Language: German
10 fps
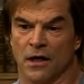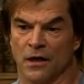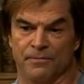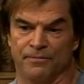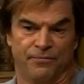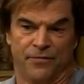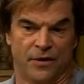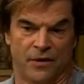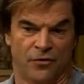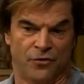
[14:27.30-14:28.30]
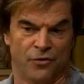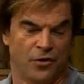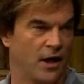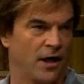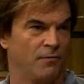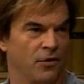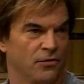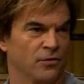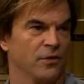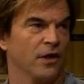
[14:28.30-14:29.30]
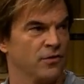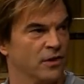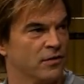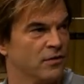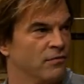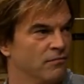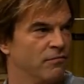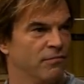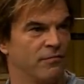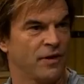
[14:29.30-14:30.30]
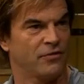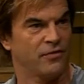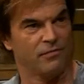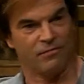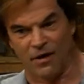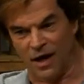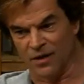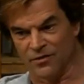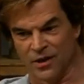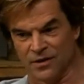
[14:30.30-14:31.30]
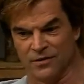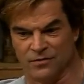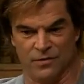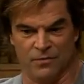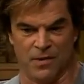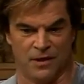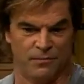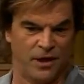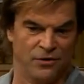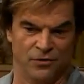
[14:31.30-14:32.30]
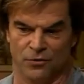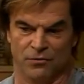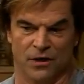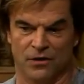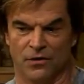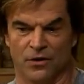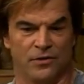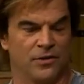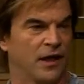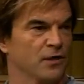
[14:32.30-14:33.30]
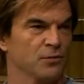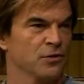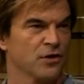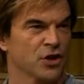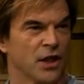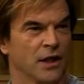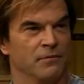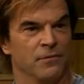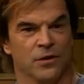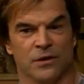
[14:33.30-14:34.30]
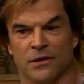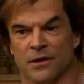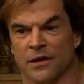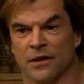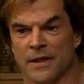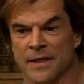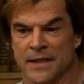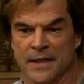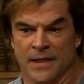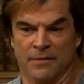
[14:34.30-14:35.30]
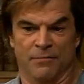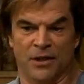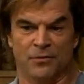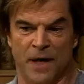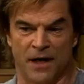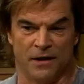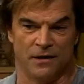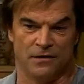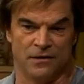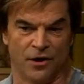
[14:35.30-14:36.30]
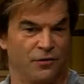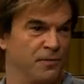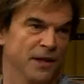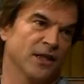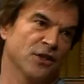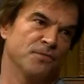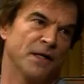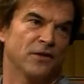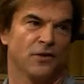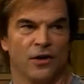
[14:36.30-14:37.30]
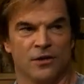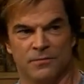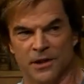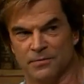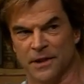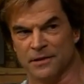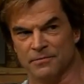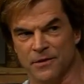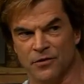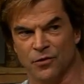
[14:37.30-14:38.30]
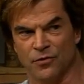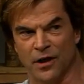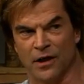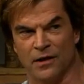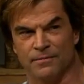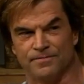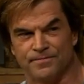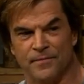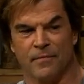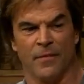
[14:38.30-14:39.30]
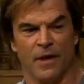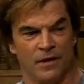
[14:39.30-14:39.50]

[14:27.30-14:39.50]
ähm, das zu schreiben aus unserer Sicht was angesagt ist. Wir machen Platten so, wie andere Leute Tagebücher schreiben. Und äh, manchmal trifft man den Geschmack der Leute, manchmal eben nicht so sehr. Aber die